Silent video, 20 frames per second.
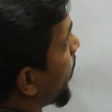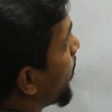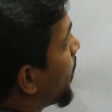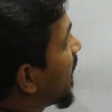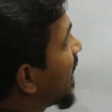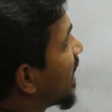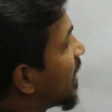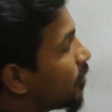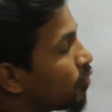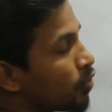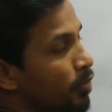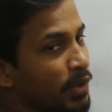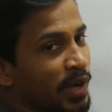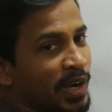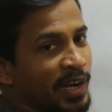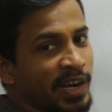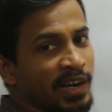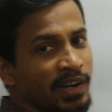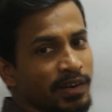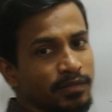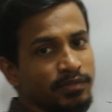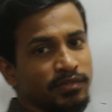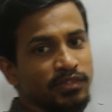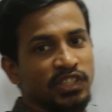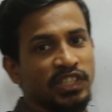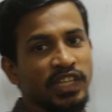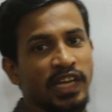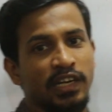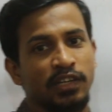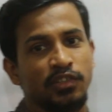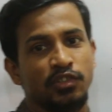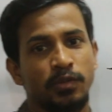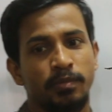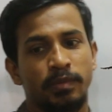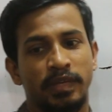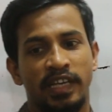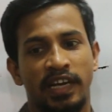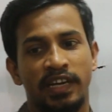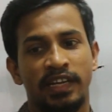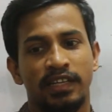বিজ্ঞানী ডোবে রেনার সে আরেকজন
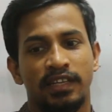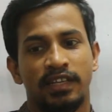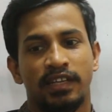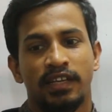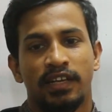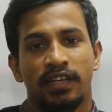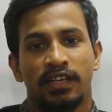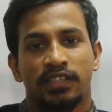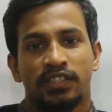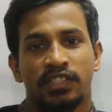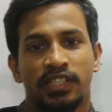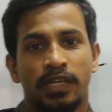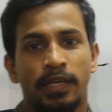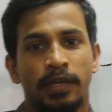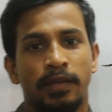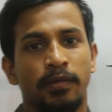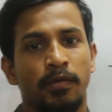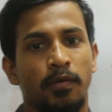বিজ্ঞানী সে